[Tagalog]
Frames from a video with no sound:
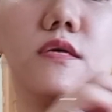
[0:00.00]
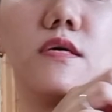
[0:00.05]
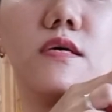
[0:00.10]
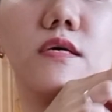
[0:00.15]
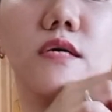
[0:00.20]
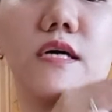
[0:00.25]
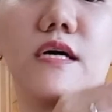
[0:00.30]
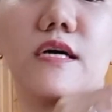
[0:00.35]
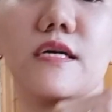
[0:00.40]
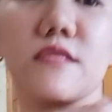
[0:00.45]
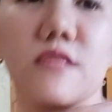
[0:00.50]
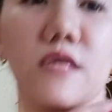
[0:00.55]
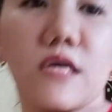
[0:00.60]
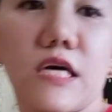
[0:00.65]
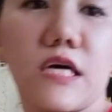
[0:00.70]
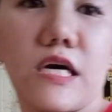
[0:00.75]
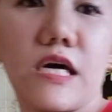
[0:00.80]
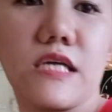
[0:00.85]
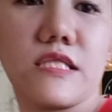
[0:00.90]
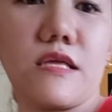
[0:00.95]
Ayan,
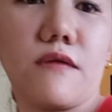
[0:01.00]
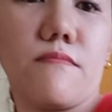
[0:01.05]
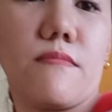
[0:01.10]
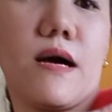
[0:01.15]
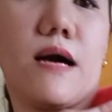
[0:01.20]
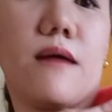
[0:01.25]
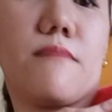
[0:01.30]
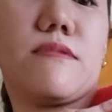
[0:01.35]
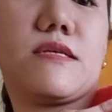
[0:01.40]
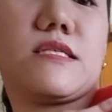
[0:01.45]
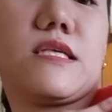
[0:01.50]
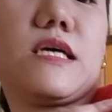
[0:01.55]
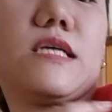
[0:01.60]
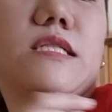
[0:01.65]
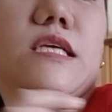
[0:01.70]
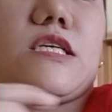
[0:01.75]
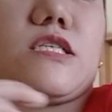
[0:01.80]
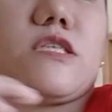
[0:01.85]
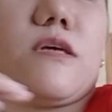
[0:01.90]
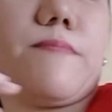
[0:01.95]
kita ba? Basta
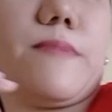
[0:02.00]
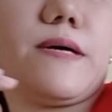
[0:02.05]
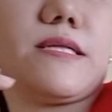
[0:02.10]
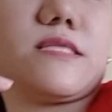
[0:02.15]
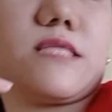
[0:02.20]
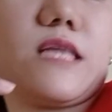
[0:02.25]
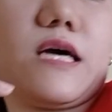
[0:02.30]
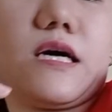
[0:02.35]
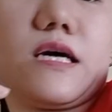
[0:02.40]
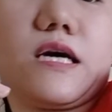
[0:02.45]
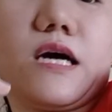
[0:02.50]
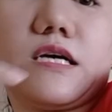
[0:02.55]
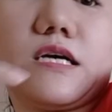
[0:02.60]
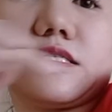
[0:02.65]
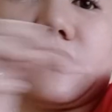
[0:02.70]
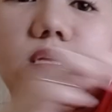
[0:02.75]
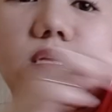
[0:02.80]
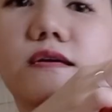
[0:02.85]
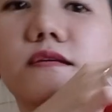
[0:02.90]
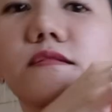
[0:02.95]
hindi siya pantay guys
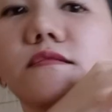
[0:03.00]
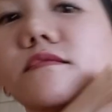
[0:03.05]
eh.